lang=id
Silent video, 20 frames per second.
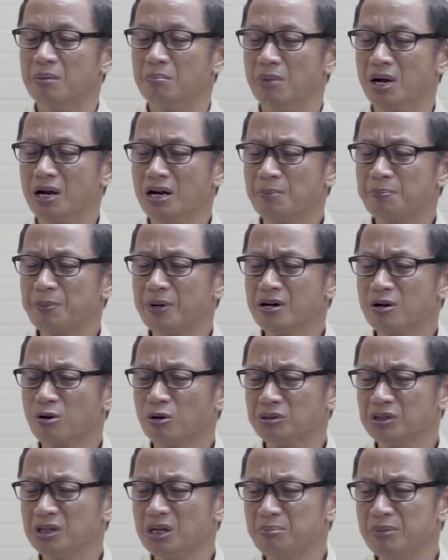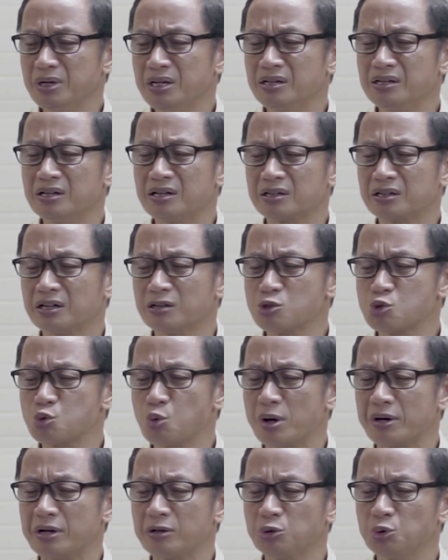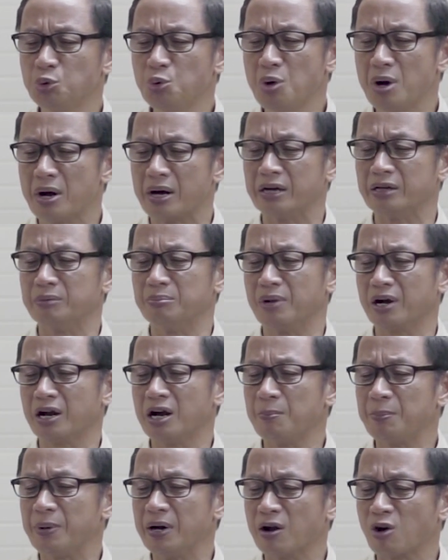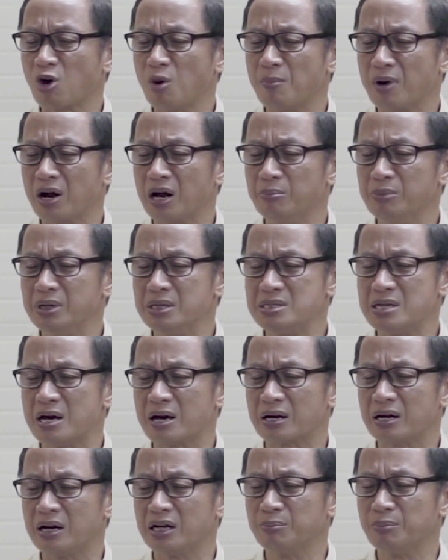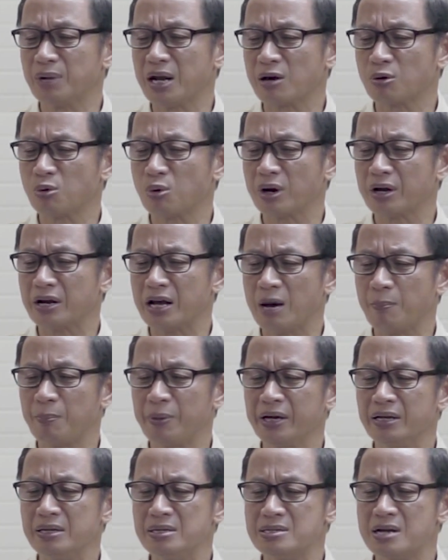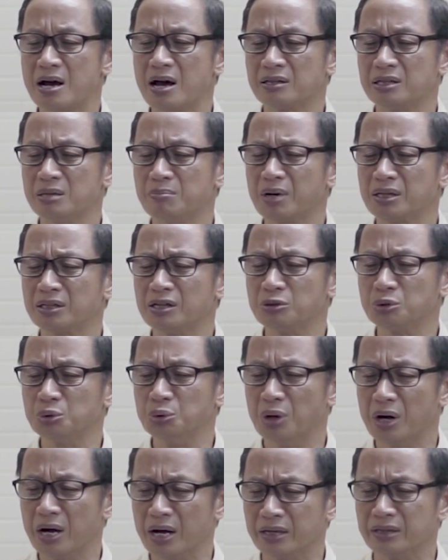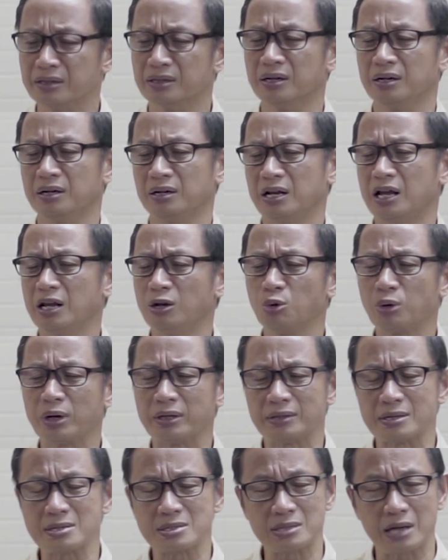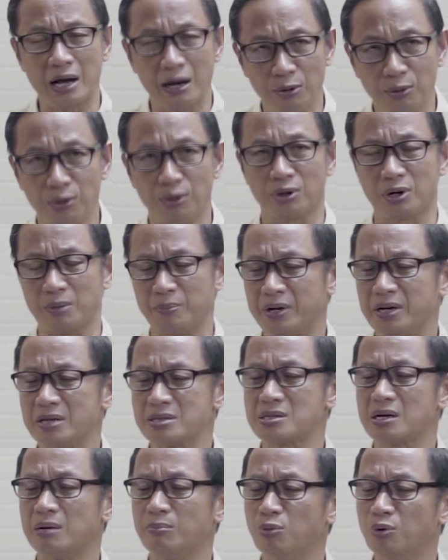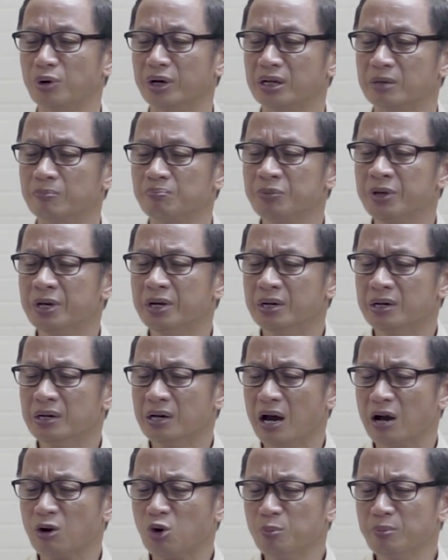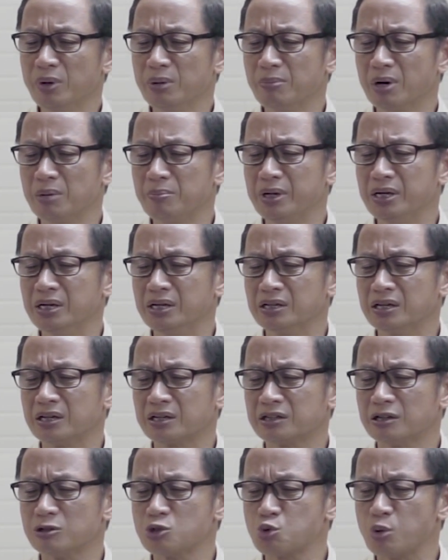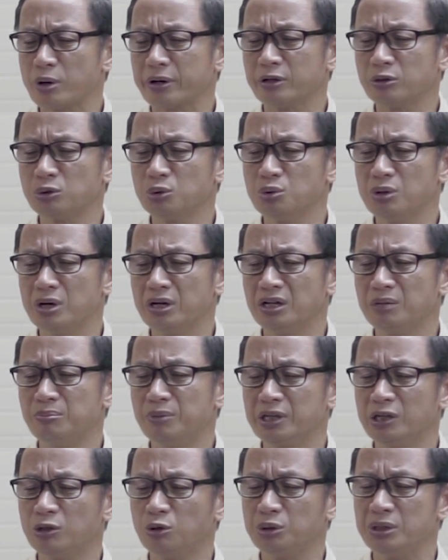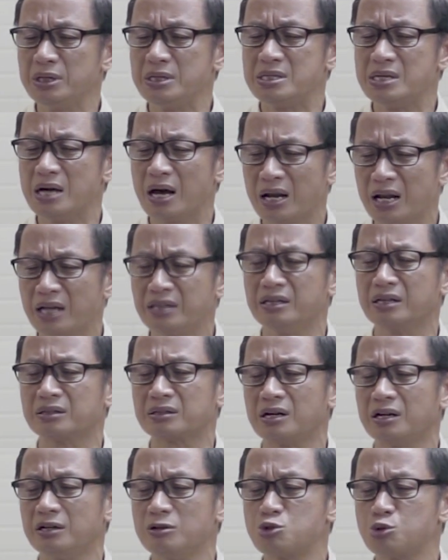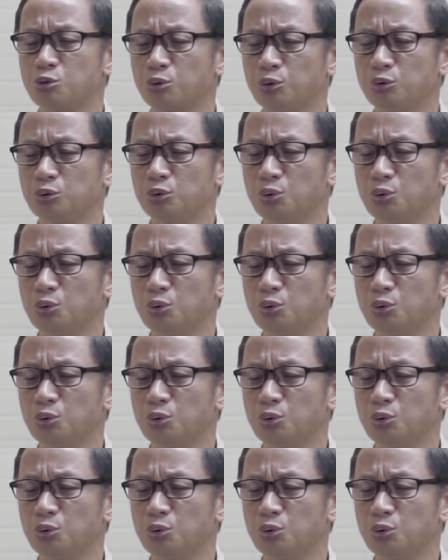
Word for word: Mengapa engkau tidak mendengarkan suara Tuhan? Mengapa engkau mengambil jarahan melakukan apa yang jahat di mata Tuhan? Lalu kata Saul kepada Samuel, Aku memang mendengarkan suara Tuhan dan mengikuti jalan yang telah disuruh